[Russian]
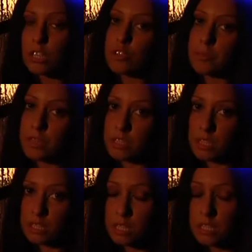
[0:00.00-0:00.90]
чтобы
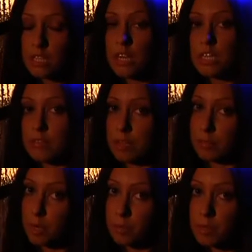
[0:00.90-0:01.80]
рассказать о
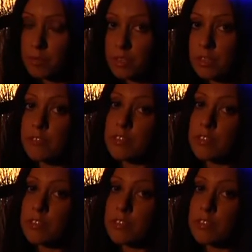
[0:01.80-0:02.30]
своих проблемах